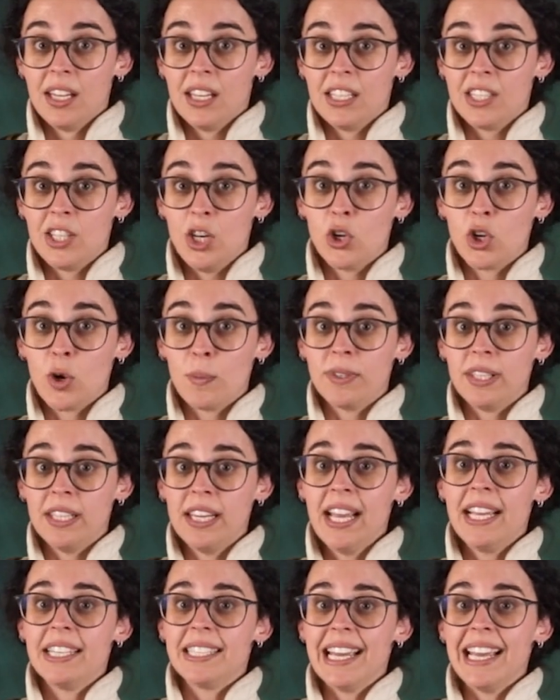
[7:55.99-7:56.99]
Si lo que
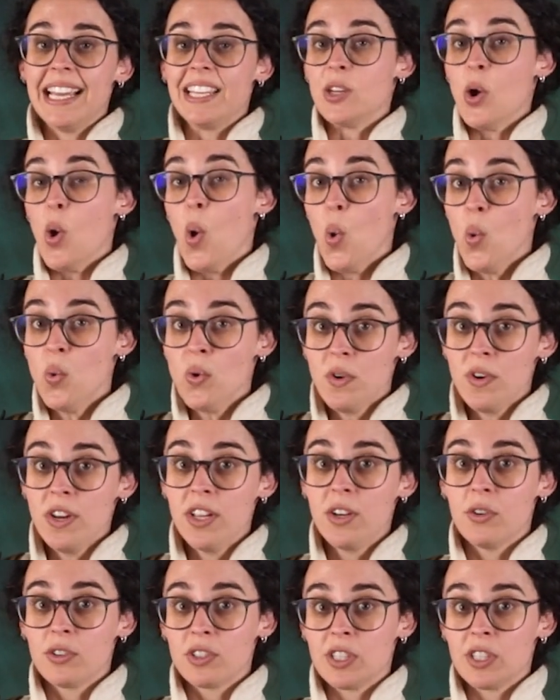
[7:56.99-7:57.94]
obtenéis es un único